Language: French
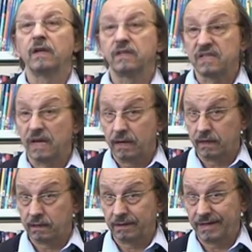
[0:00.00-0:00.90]
Ça a
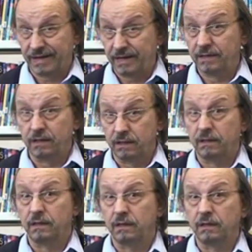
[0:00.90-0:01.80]

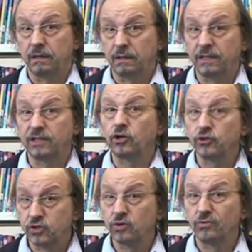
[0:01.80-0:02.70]
des, des
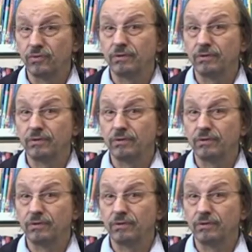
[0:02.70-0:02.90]
tensions